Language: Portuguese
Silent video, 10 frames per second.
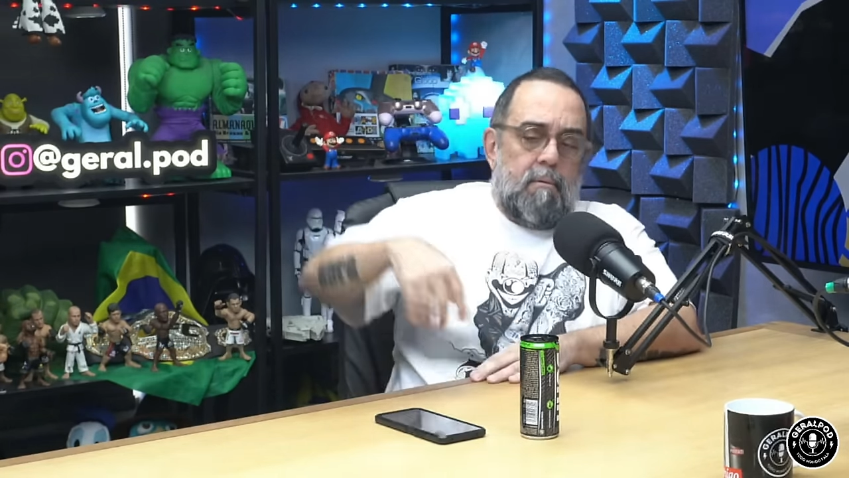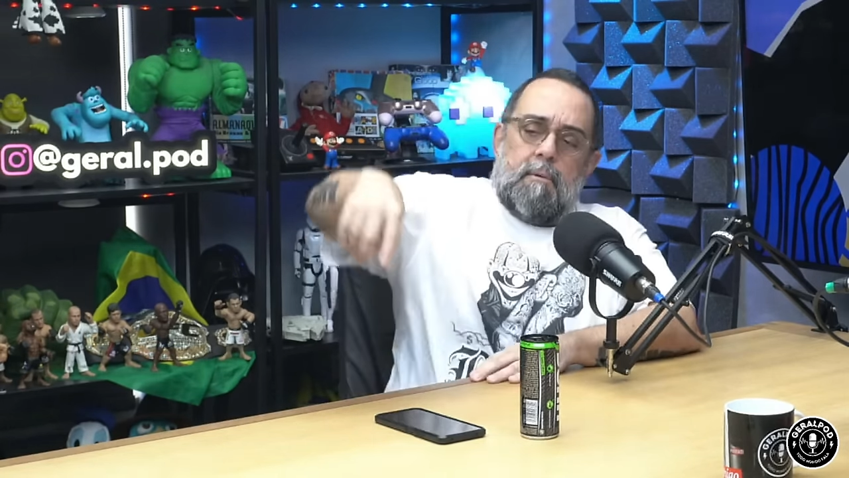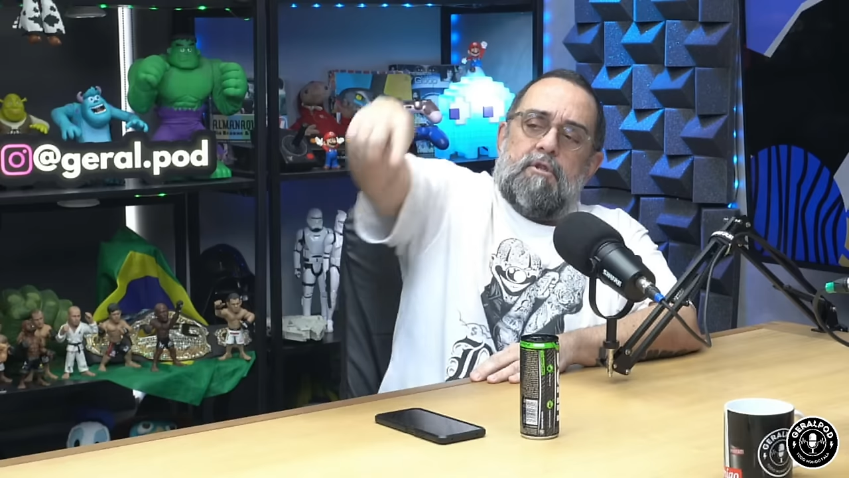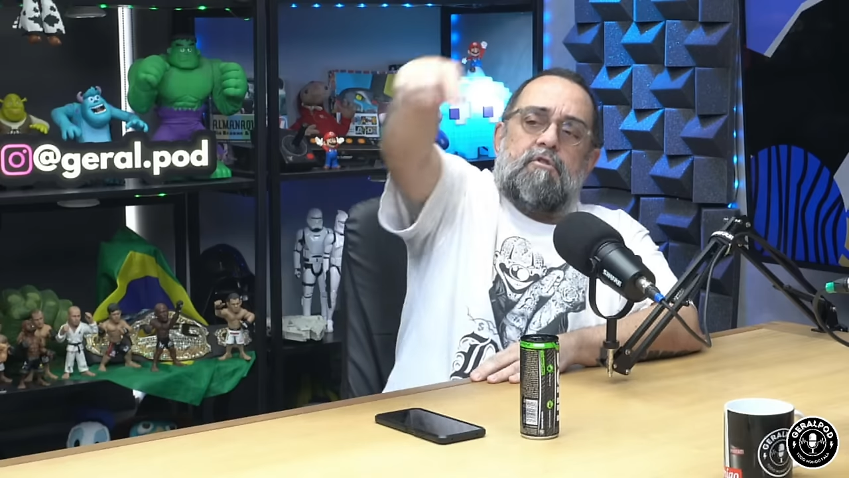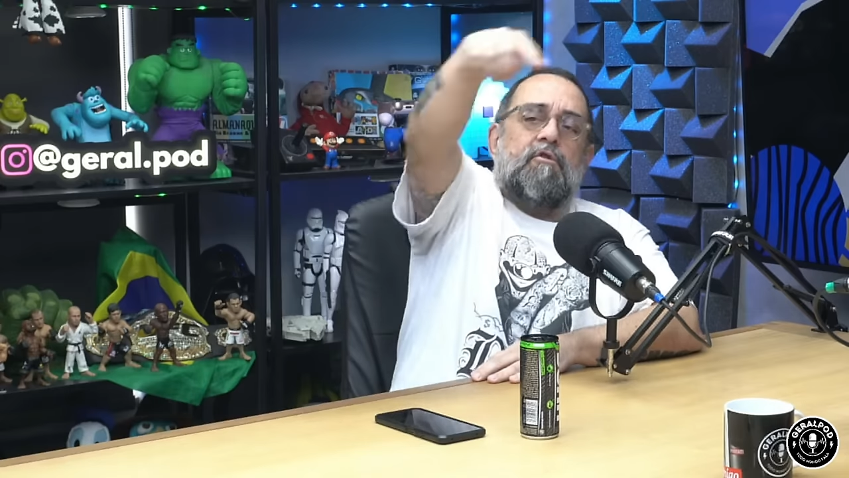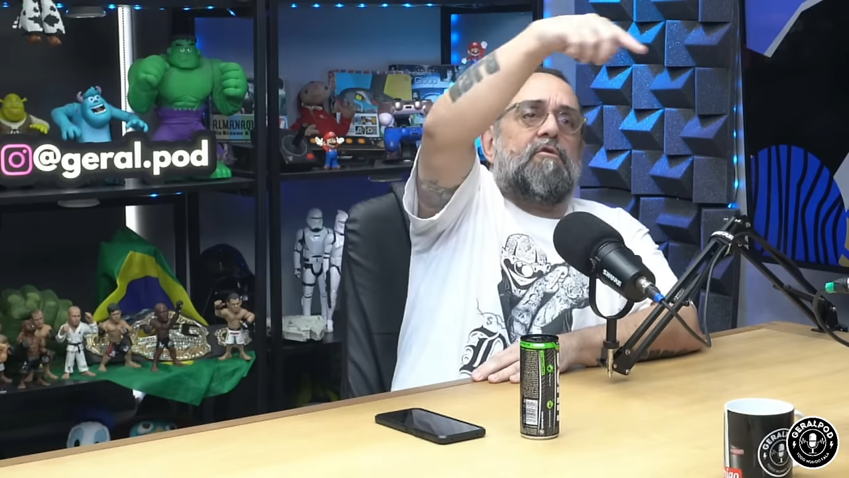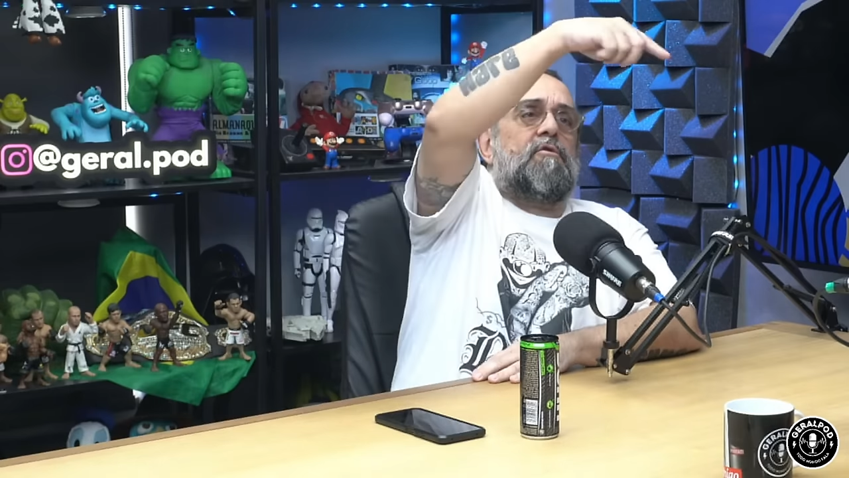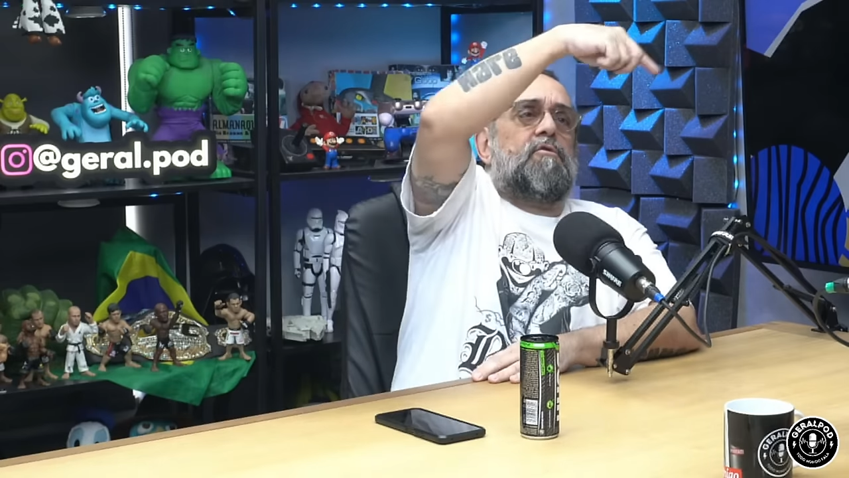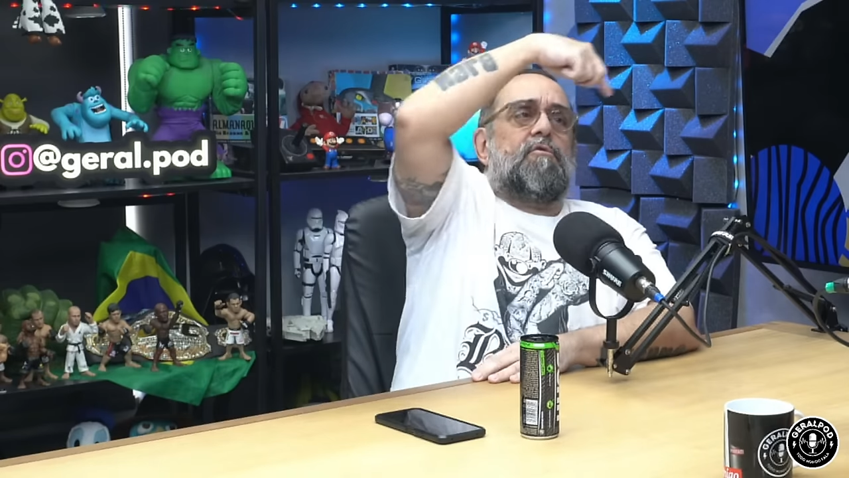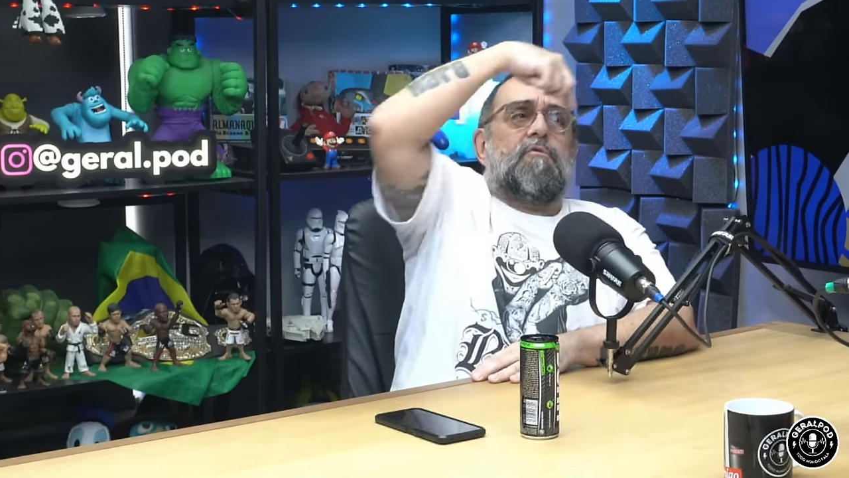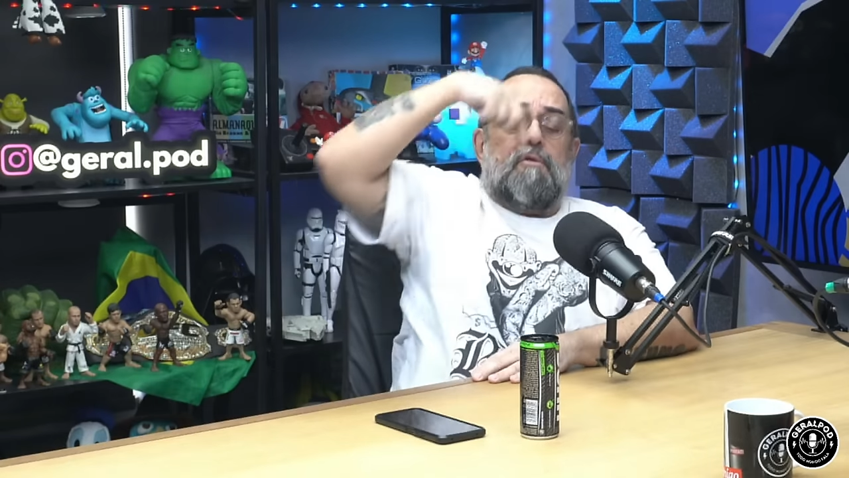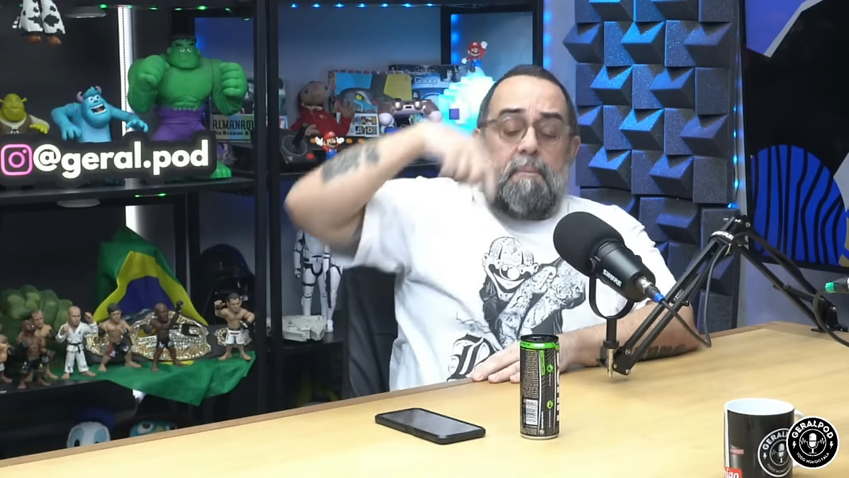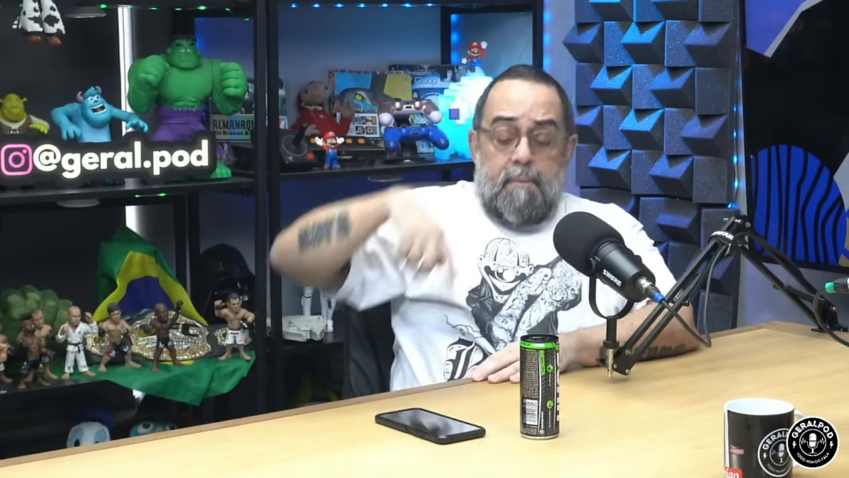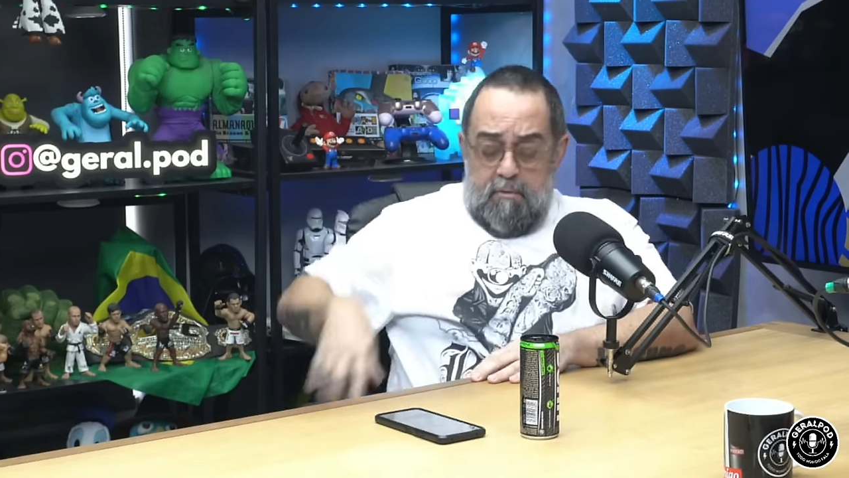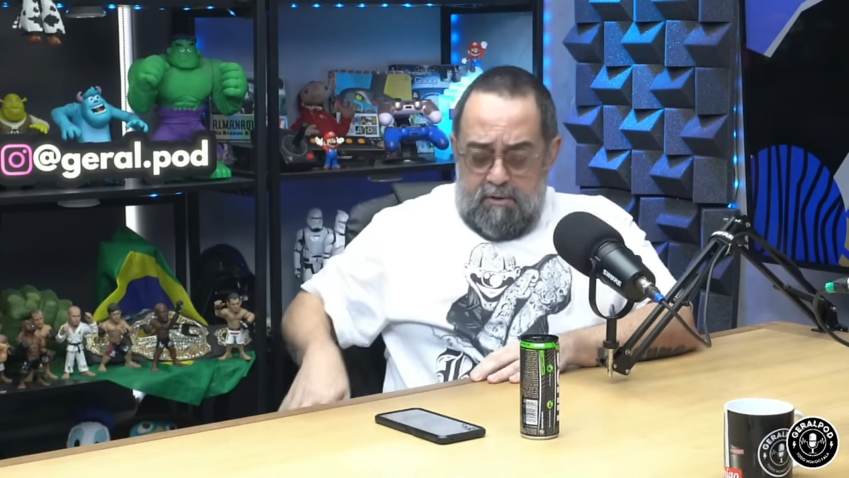eu, ele